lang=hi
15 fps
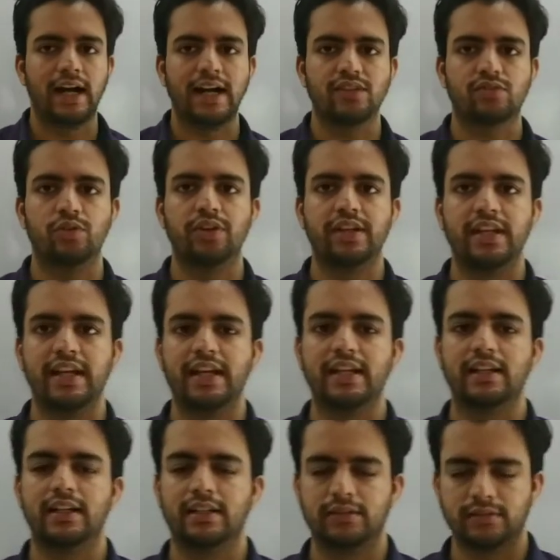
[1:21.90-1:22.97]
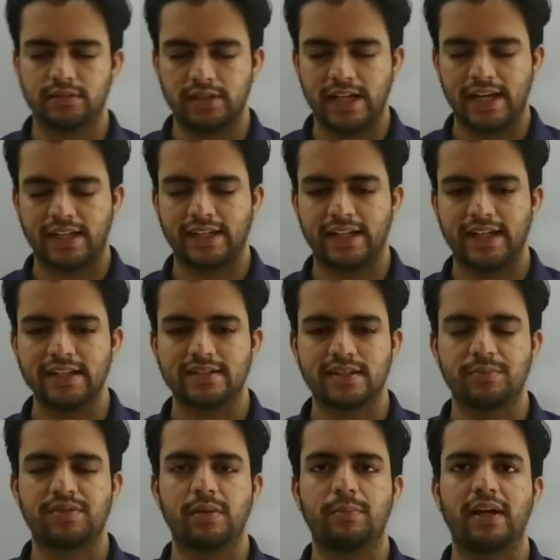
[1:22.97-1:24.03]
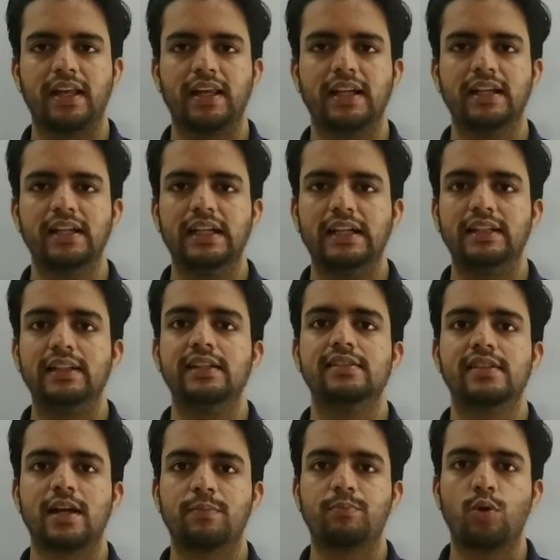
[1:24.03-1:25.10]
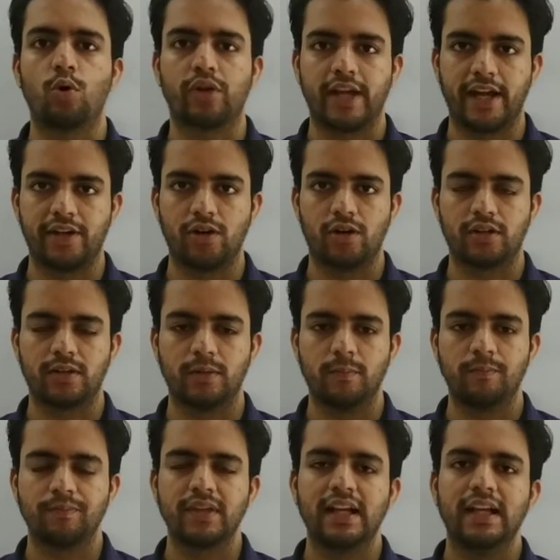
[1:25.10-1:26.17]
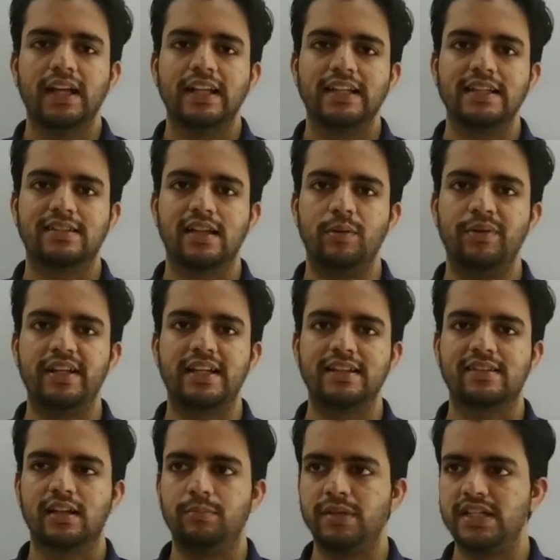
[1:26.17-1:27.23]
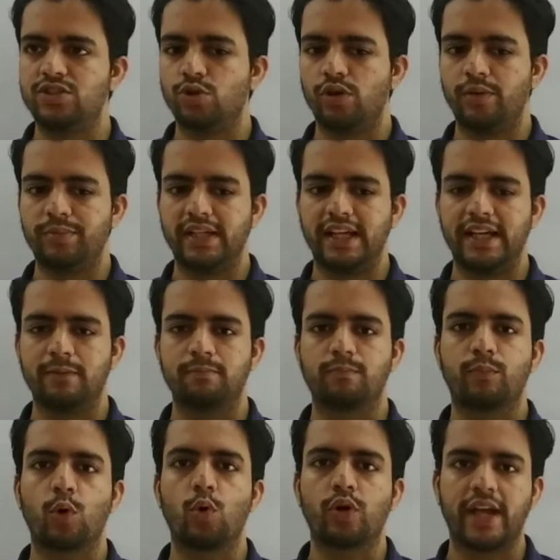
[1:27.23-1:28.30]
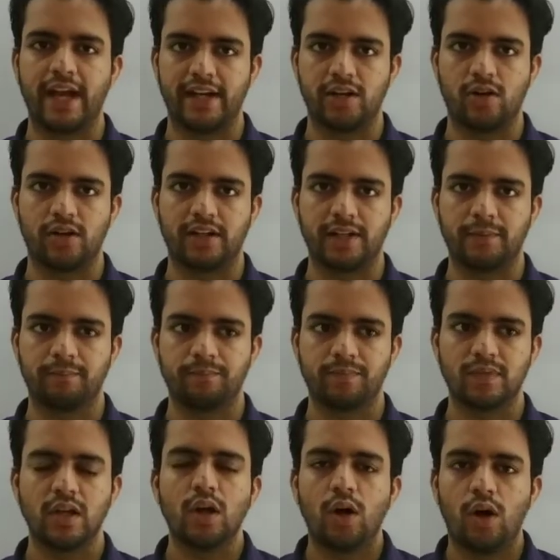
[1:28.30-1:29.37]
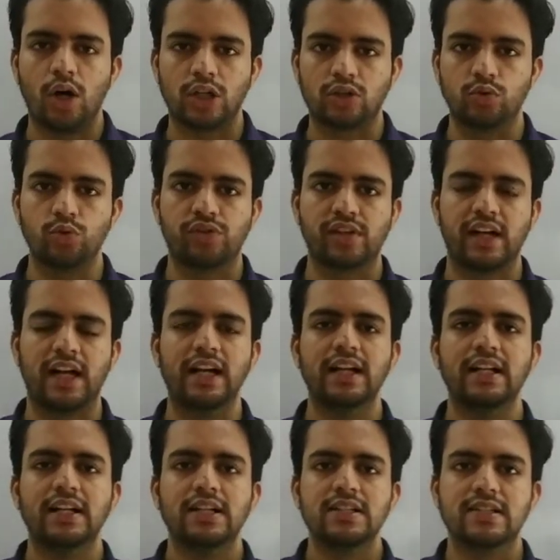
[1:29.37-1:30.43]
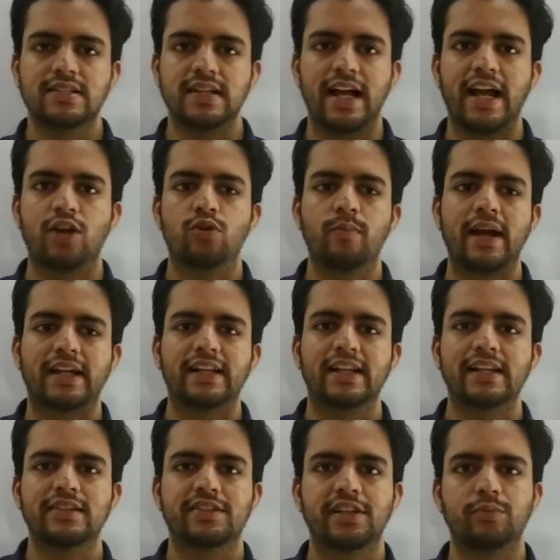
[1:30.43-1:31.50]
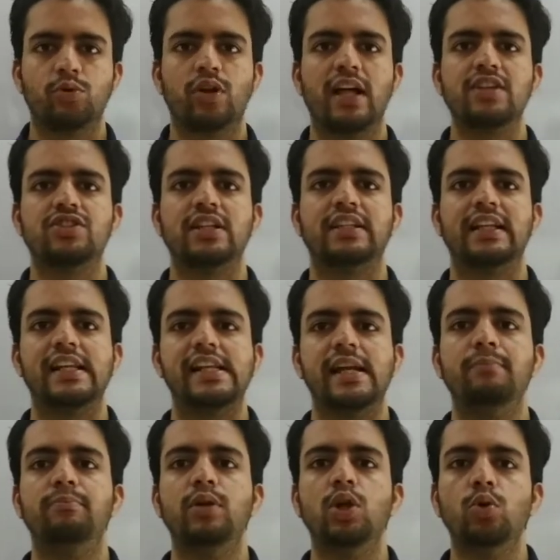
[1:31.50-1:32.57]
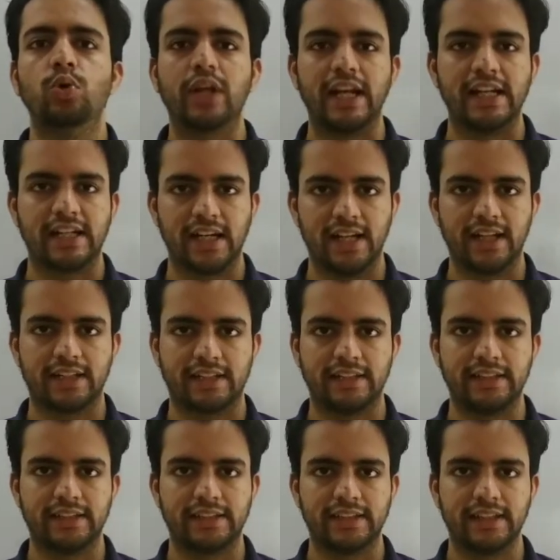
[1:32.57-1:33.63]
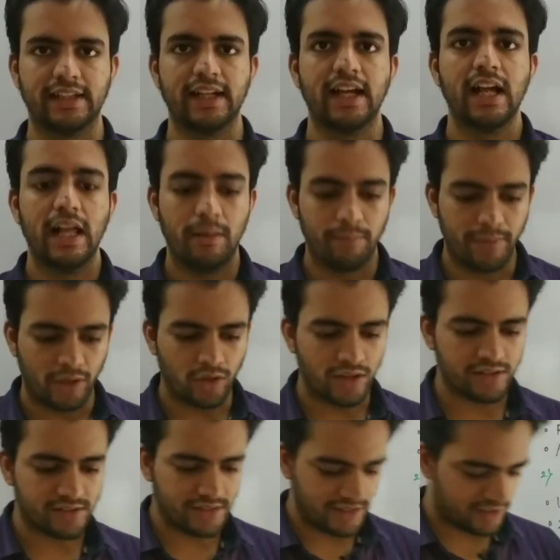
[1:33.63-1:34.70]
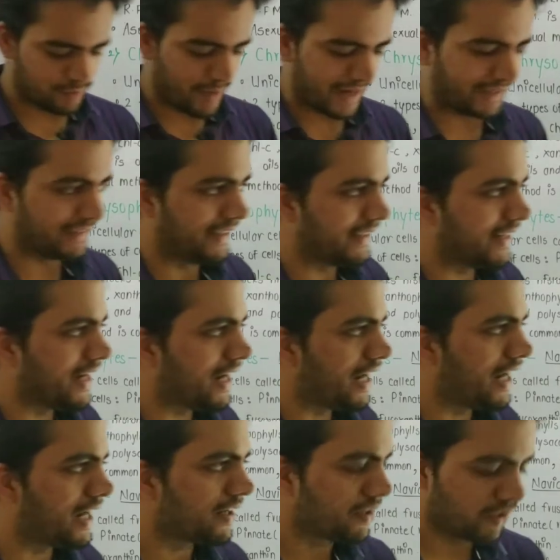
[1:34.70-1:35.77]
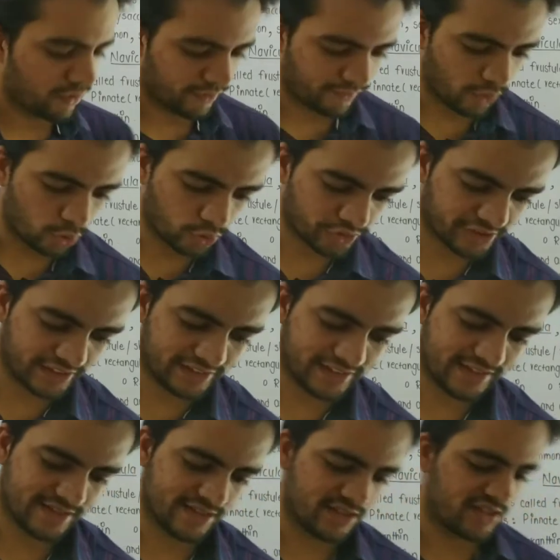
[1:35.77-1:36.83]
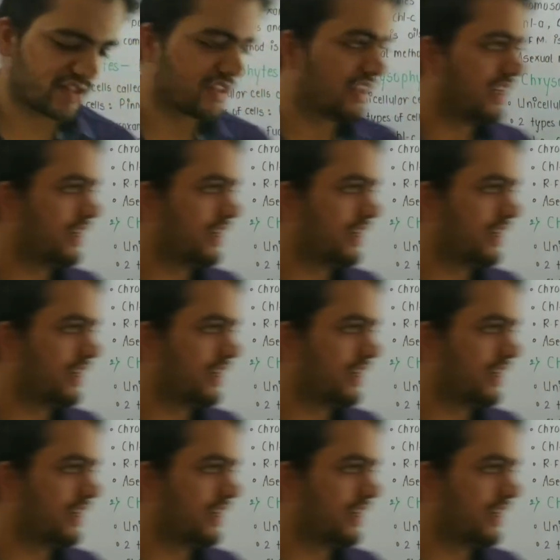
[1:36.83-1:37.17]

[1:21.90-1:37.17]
आइसोलेट किया आ, डाला गया सबसे पहले दीज आर प्रोकैरियोट ये सभी के सभी जो अभी है प्रोकैरियोट है और दूसरा सायानो बैक्टीरिया इसलिए बोला जनरली ये ब्लू ग्रीन कलर के दिखते हैं बिकॉज दीज बैक्टीरिया आर फोटोसिंथेसिस